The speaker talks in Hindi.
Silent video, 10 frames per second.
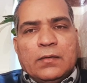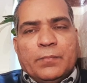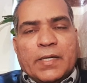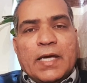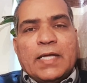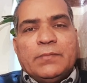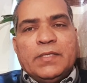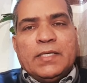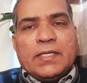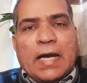बड़ा आदमी
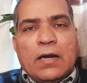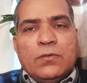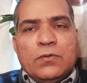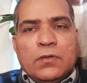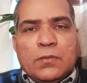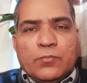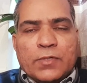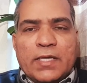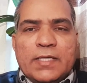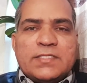है गांव
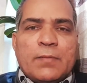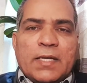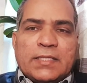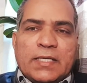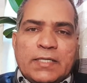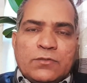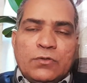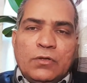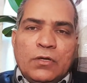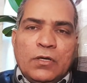पूरा ये संभालता है
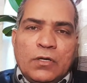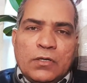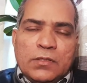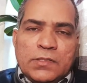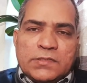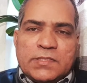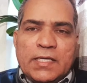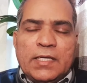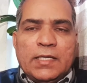तो इसके